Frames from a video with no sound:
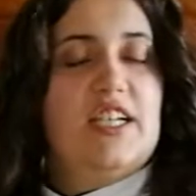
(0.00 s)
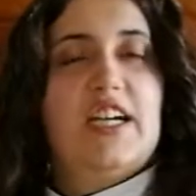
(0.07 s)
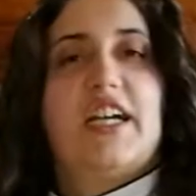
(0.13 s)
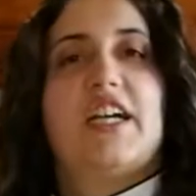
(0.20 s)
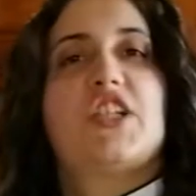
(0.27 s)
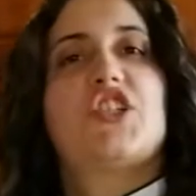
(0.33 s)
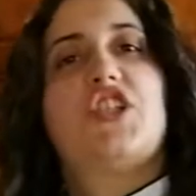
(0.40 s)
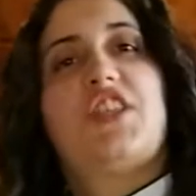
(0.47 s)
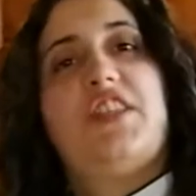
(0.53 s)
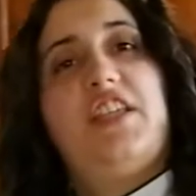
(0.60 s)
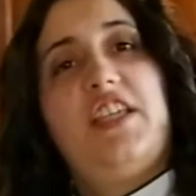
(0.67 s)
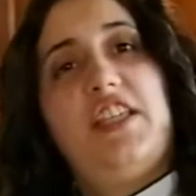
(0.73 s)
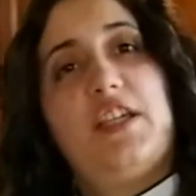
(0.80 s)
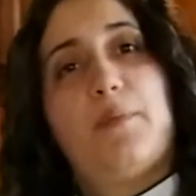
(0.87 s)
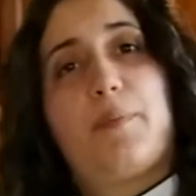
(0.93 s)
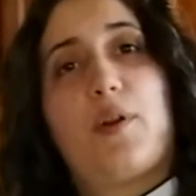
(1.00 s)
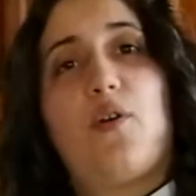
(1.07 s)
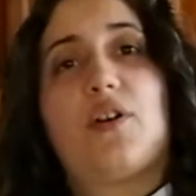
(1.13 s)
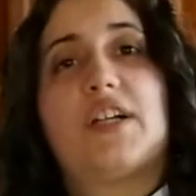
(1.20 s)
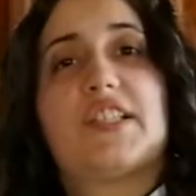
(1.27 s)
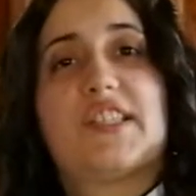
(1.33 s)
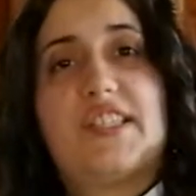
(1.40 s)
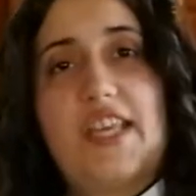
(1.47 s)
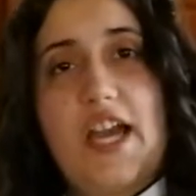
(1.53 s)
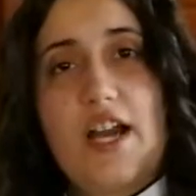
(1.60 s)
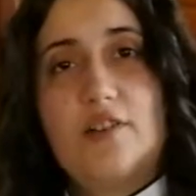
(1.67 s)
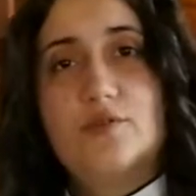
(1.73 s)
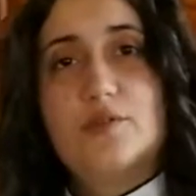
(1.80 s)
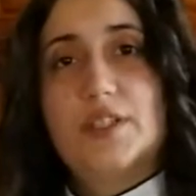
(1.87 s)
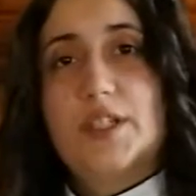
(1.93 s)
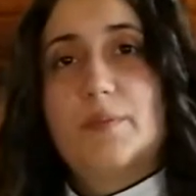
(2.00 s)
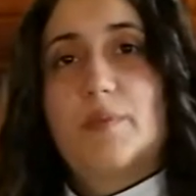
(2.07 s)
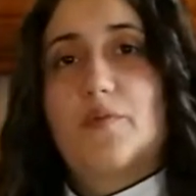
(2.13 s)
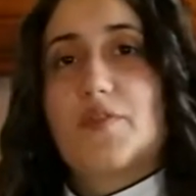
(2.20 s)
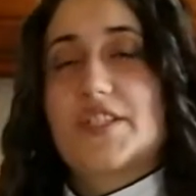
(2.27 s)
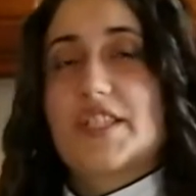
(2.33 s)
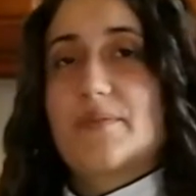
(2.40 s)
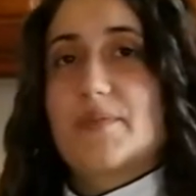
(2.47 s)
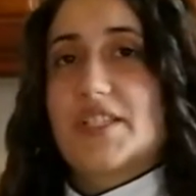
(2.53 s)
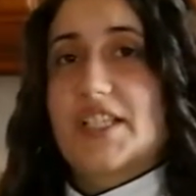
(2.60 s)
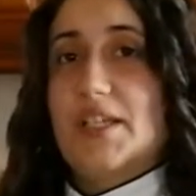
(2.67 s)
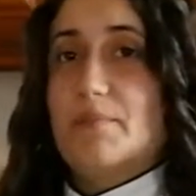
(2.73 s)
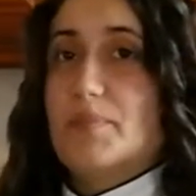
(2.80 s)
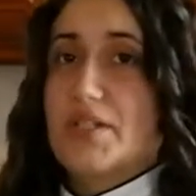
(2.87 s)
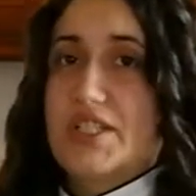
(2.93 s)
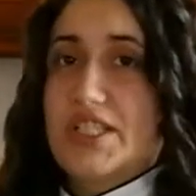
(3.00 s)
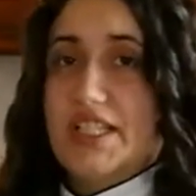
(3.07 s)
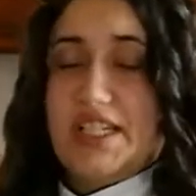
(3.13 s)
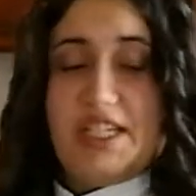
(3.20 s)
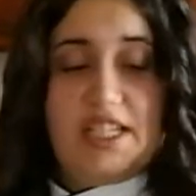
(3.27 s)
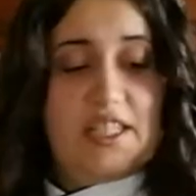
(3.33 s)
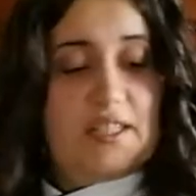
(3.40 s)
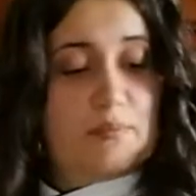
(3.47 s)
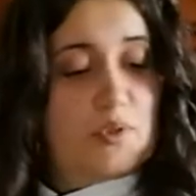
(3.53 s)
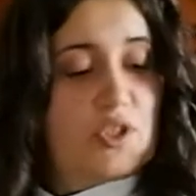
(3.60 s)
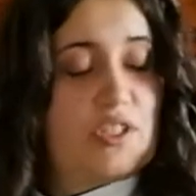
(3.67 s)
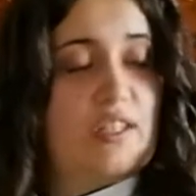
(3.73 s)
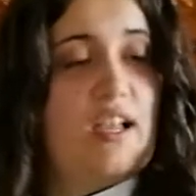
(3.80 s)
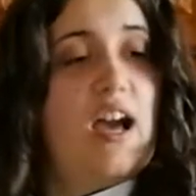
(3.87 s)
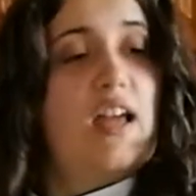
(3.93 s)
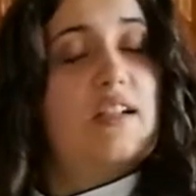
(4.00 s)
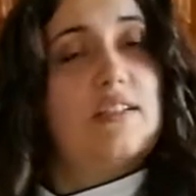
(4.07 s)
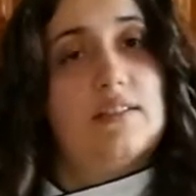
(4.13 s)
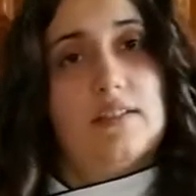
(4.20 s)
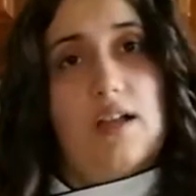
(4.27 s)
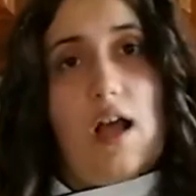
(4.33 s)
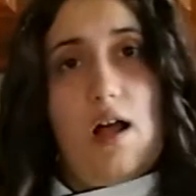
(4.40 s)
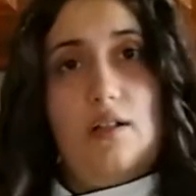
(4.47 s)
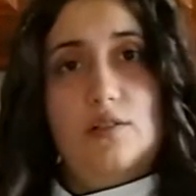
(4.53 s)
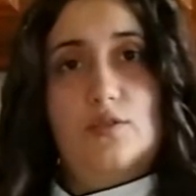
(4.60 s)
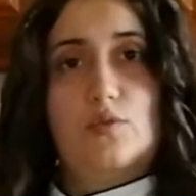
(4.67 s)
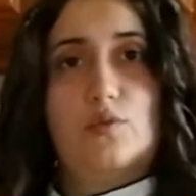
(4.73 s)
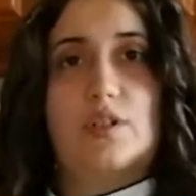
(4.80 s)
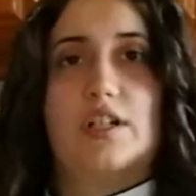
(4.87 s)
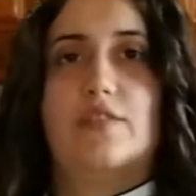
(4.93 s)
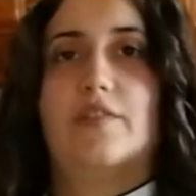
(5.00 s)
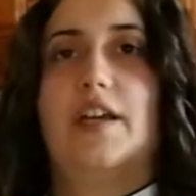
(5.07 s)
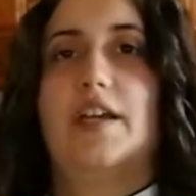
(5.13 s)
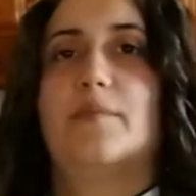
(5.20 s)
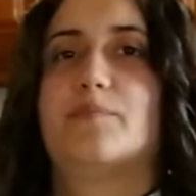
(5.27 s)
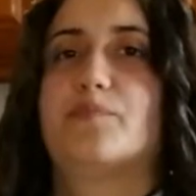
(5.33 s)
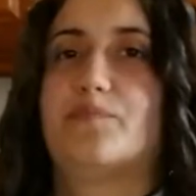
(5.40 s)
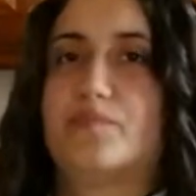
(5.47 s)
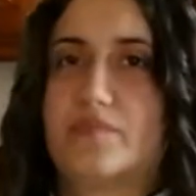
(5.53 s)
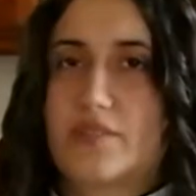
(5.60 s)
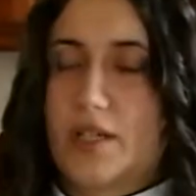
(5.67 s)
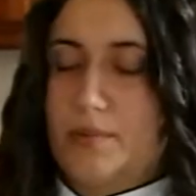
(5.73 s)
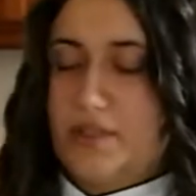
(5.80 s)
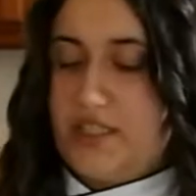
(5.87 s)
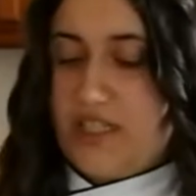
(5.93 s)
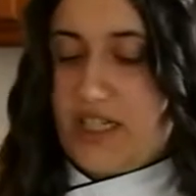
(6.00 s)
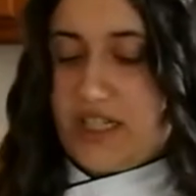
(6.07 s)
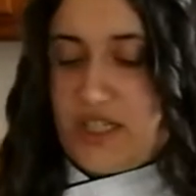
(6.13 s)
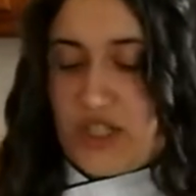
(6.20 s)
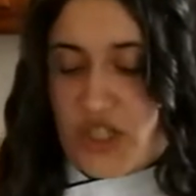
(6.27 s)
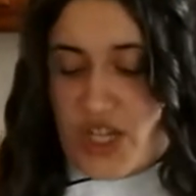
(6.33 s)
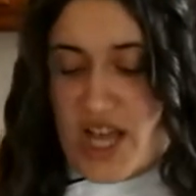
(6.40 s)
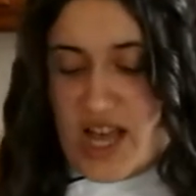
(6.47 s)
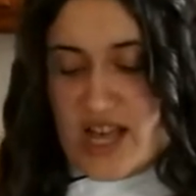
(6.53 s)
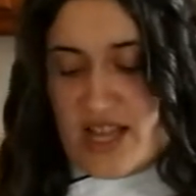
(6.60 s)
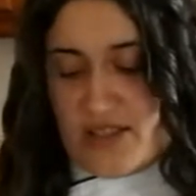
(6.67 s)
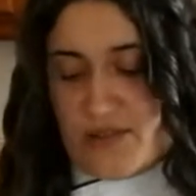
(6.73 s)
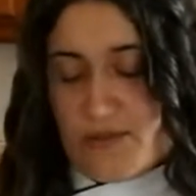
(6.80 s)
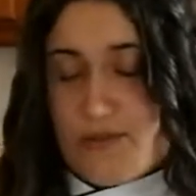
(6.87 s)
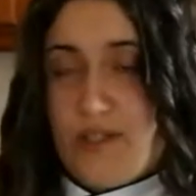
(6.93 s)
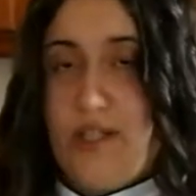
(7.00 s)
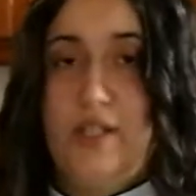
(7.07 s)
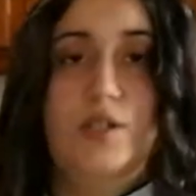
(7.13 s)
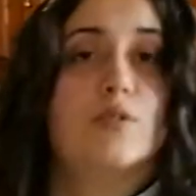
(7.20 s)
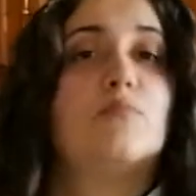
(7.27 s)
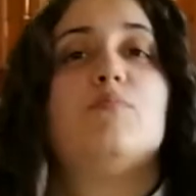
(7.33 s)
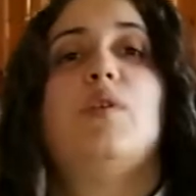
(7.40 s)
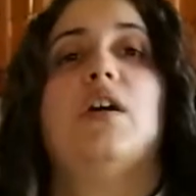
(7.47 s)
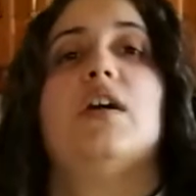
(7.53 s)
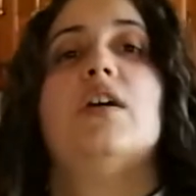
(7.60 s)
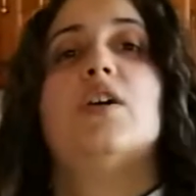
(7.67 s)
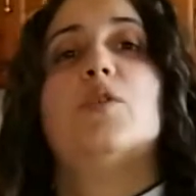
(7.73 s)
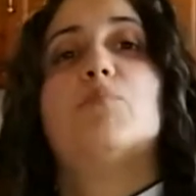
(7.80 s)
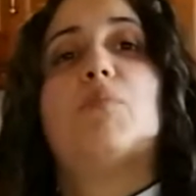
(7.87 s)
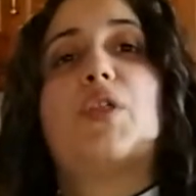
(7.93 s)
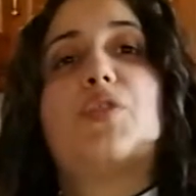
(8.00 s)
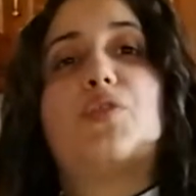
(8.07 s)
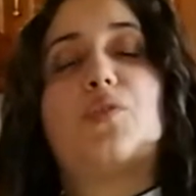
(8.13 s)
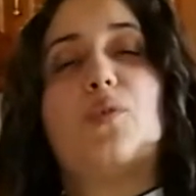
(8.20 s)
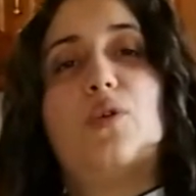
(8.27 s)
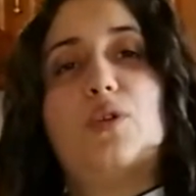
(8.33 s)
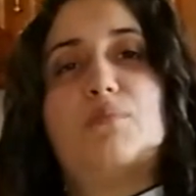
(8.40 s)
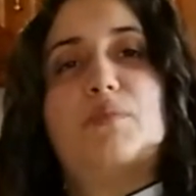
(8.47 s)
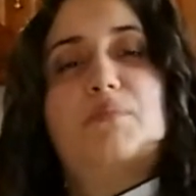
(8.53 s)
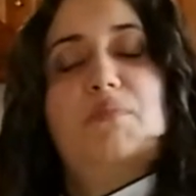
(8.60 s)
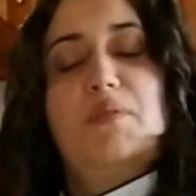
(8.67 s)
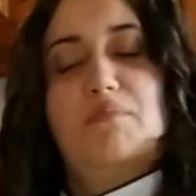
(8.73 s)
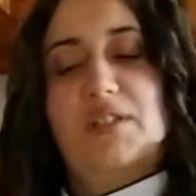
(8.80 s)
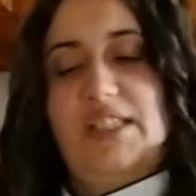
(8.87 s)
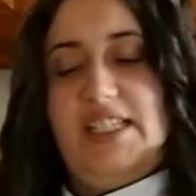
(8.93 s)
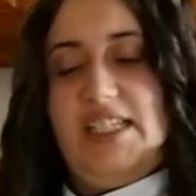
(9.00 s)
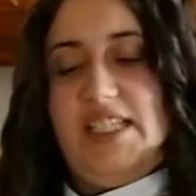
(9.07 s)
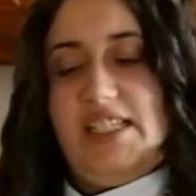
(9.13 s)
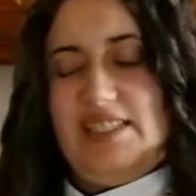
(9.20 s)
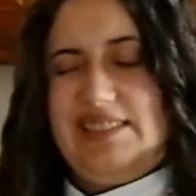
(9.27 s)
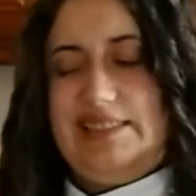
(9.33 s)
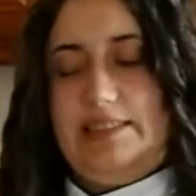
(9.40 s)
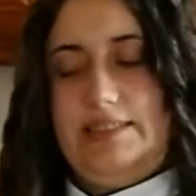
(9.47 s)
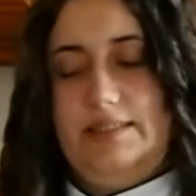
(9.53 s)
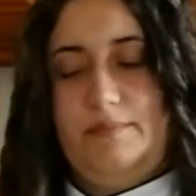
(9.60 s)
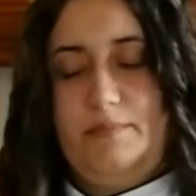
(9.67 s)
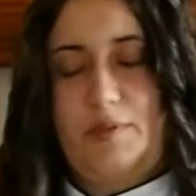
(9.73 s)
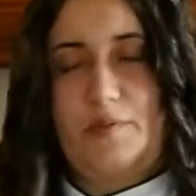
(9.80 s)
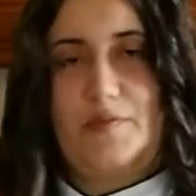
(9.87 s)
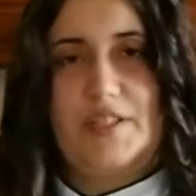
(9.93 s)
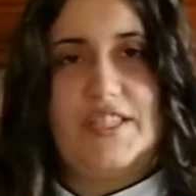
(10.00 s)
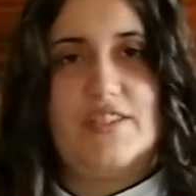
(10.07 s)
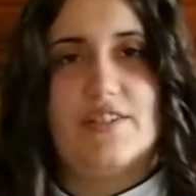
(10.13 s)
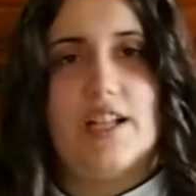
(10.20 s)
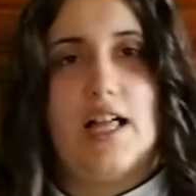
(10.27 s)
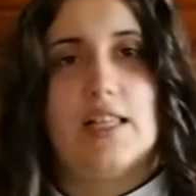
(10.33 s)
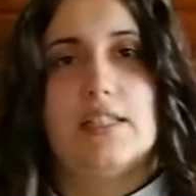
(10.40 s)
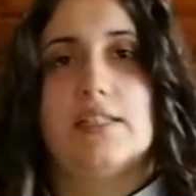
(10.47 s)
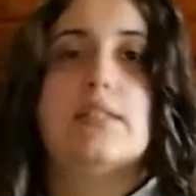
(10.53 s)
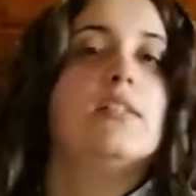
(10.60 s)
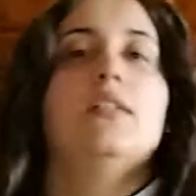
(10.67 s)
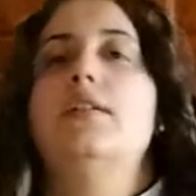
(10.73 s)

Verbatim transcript: arranjadinha para a ocasião, para fazermos aqui pastelaria, temos que estar à altura, não é? Cabelinho arranjado, uma, uma dolma mesmo ali profissional.